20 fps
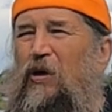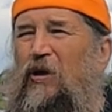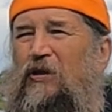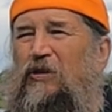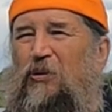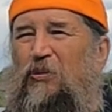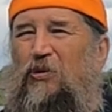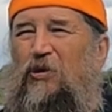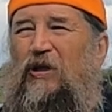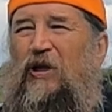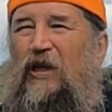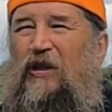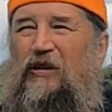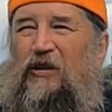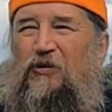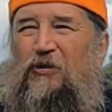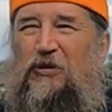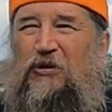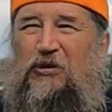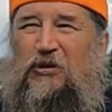Поэтому для
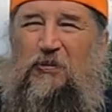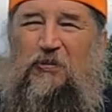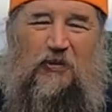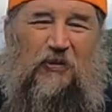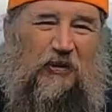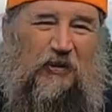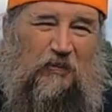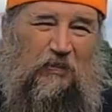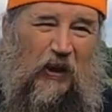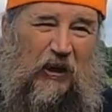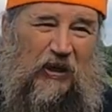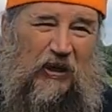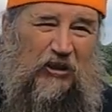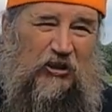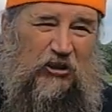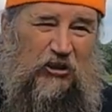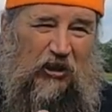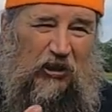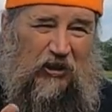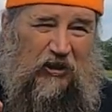того, чтобы вот
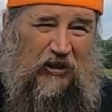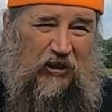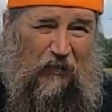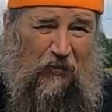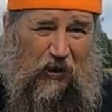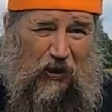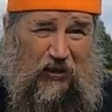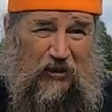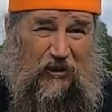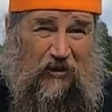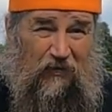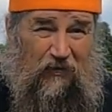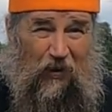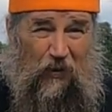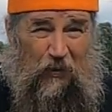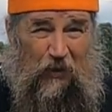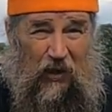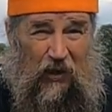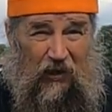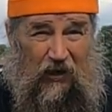маленечко разобраться
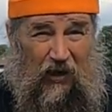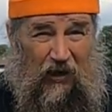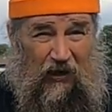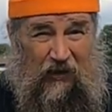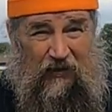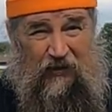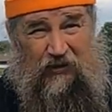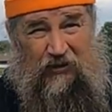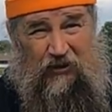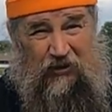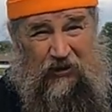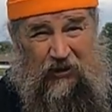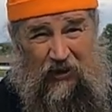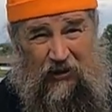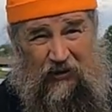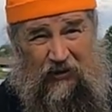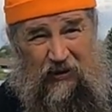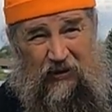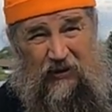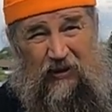вам, какая
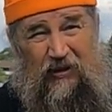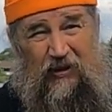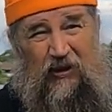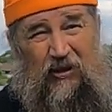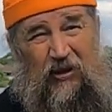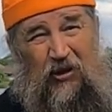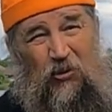сейчас